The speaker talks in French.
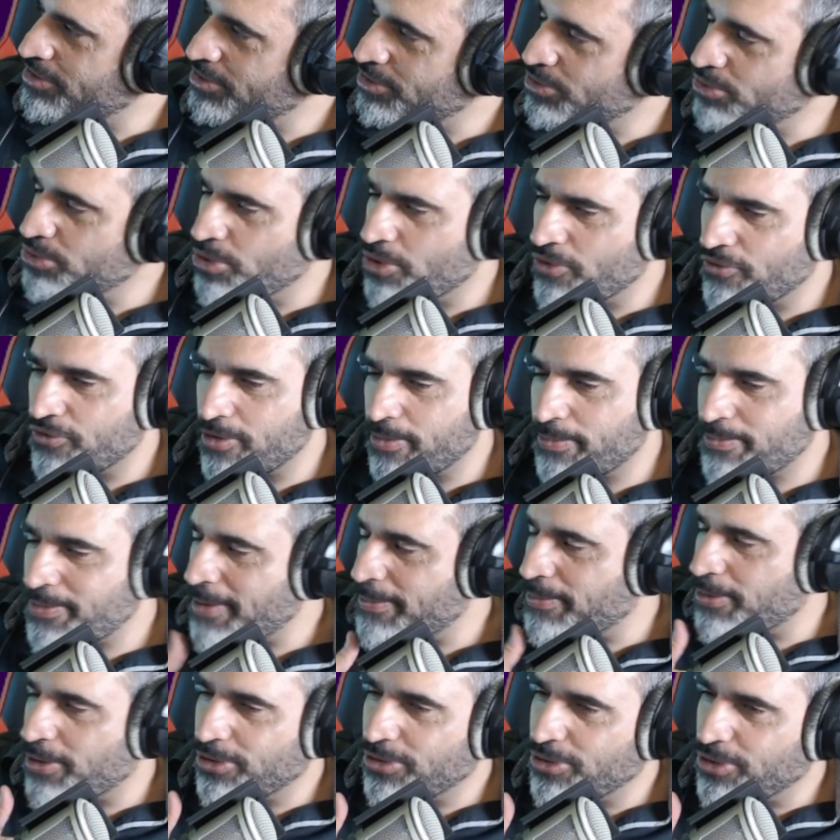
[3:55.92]
Nous, on ne veut pas
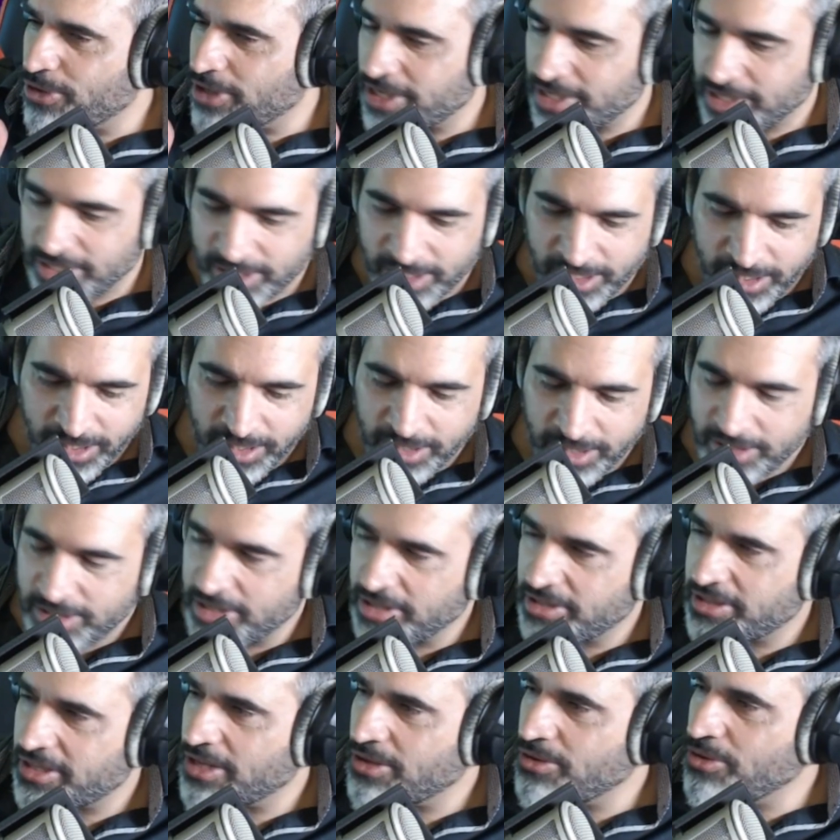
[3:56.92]
prendre de risques. Si
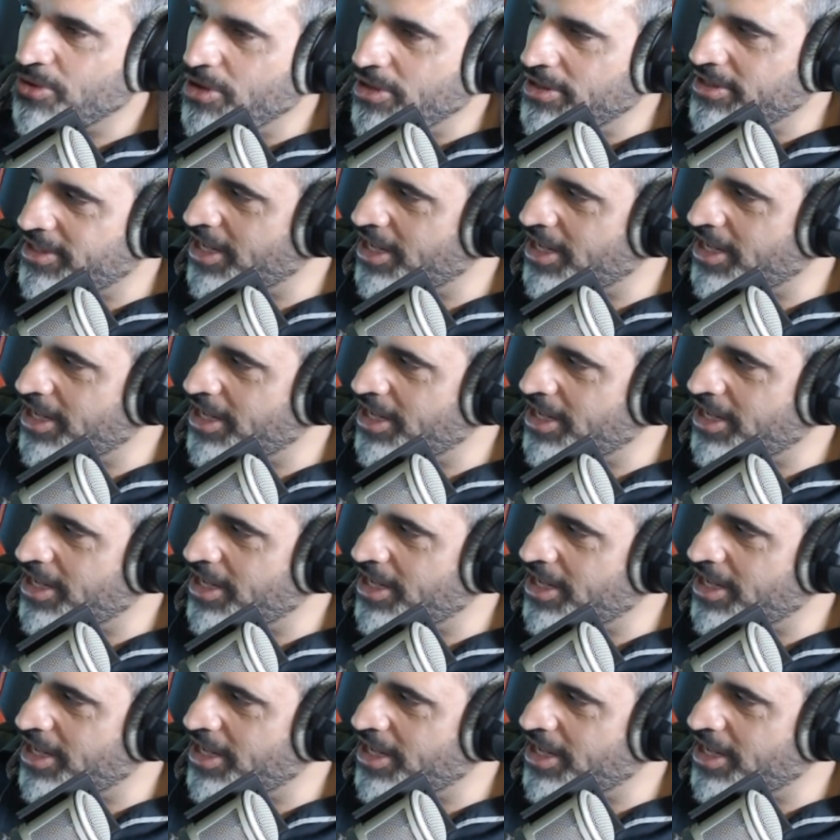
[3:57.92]
tu es nul, tu es